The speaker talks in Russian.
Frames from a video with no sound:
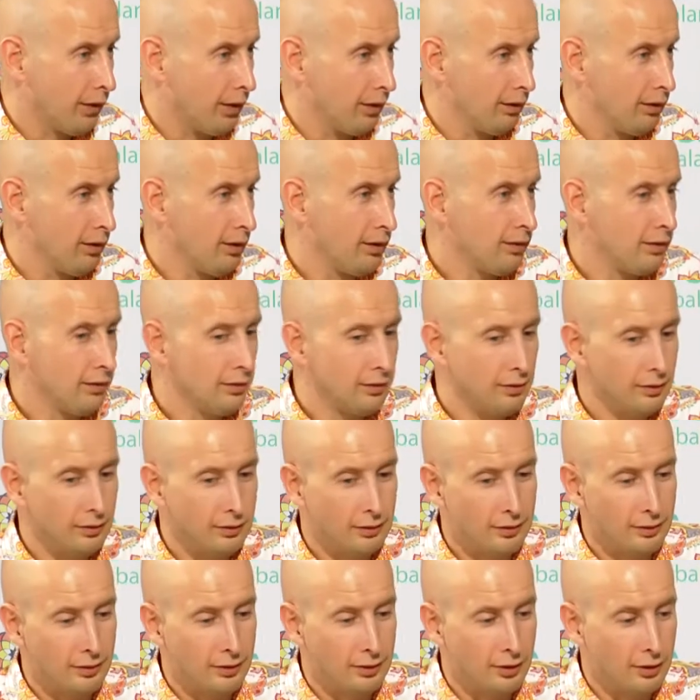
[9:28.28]
да,
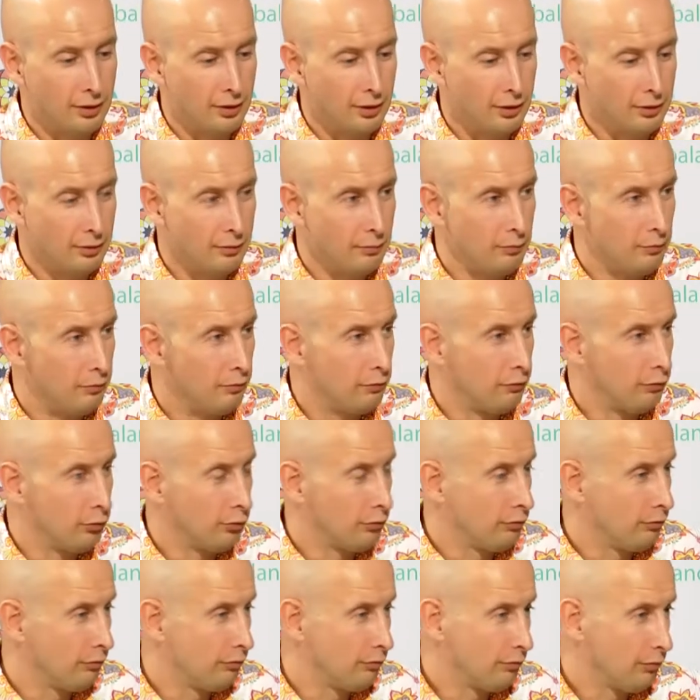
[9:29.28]
э, вот
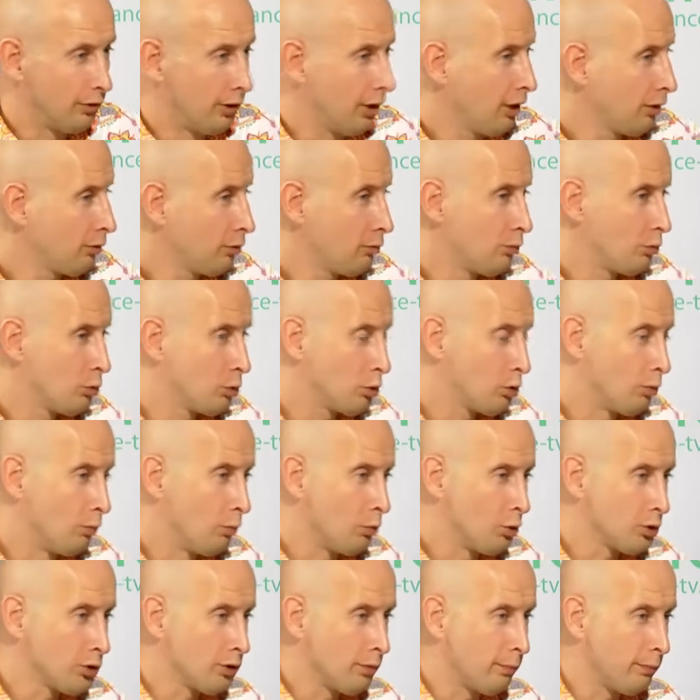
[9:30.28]
я думаю, что
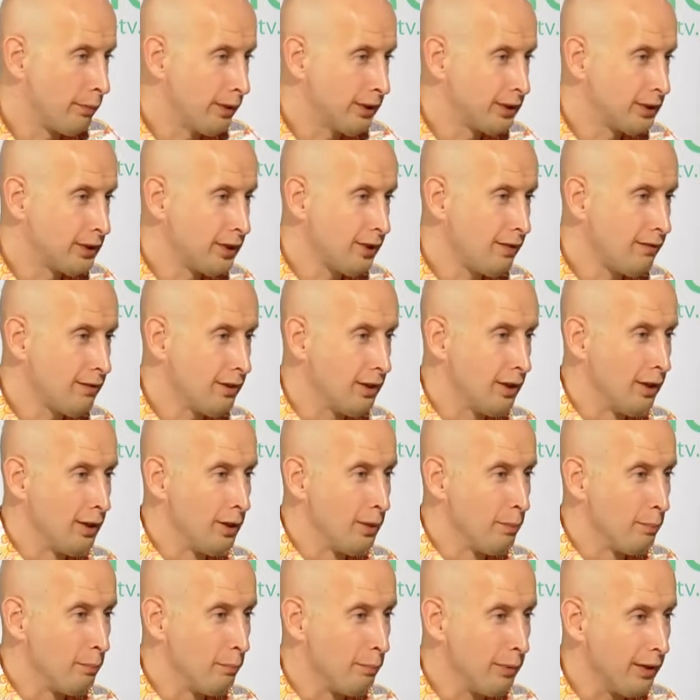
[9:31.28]
можно подставить
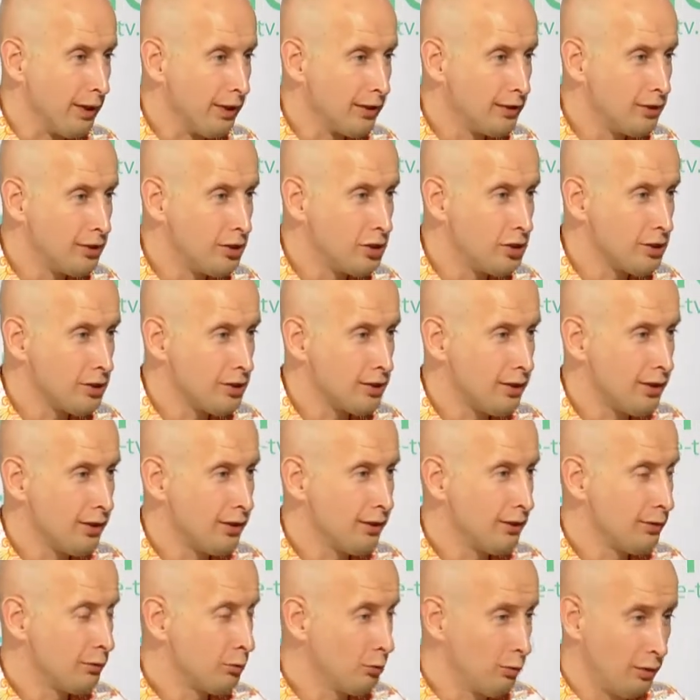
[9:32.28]

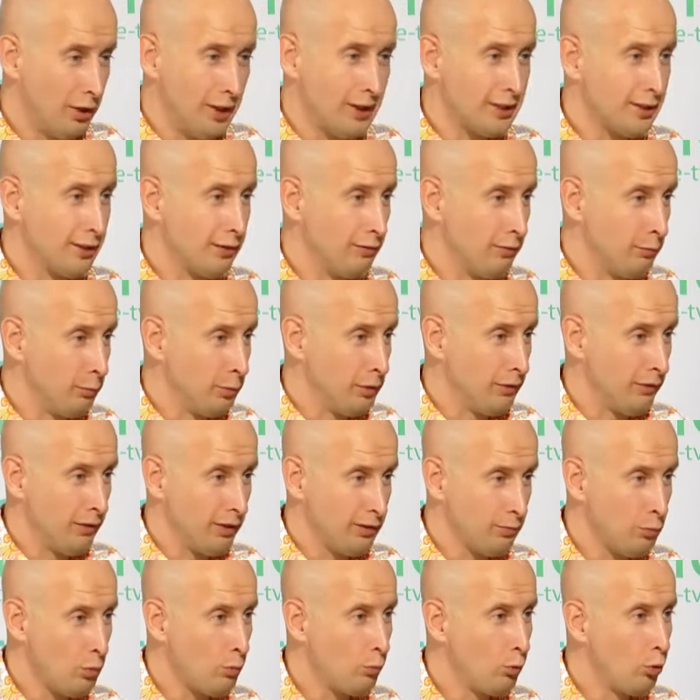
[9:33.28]
практически, ну, если ага. мы
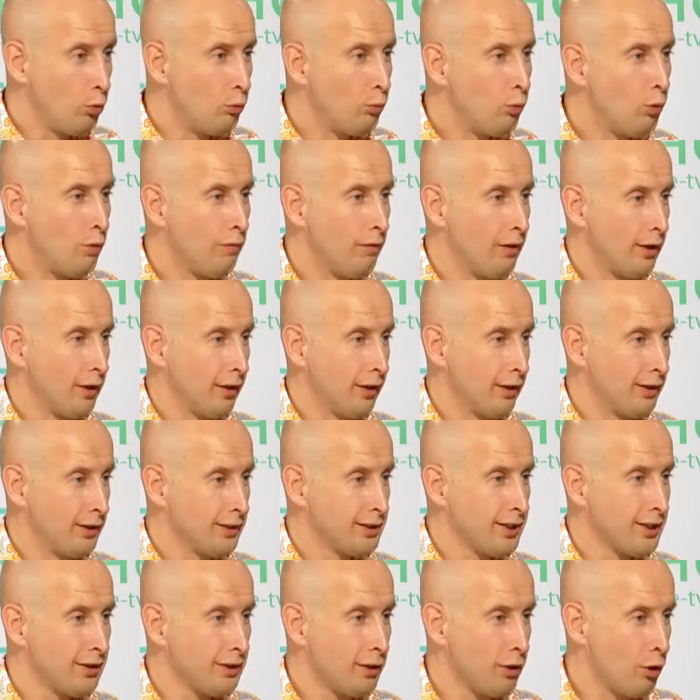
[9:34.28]
возьмем любого
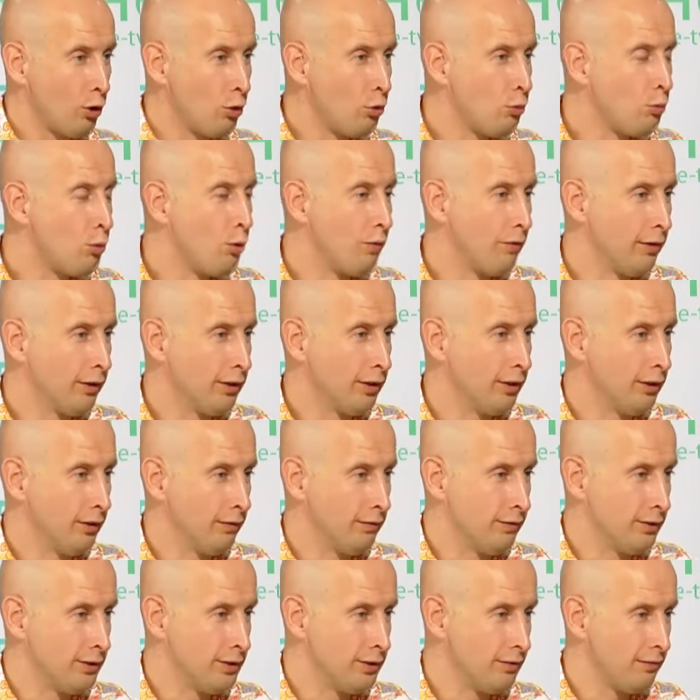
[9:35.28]
организатора, любого
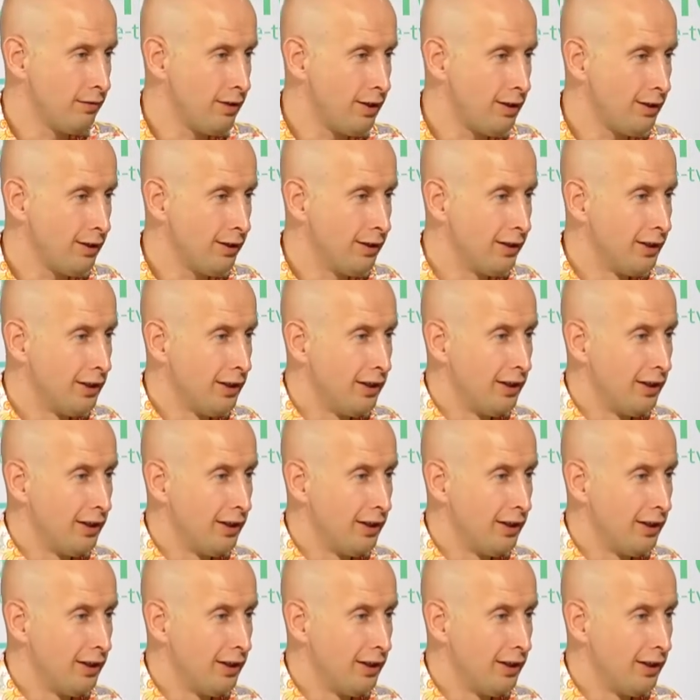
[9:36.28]
кинофестиваля,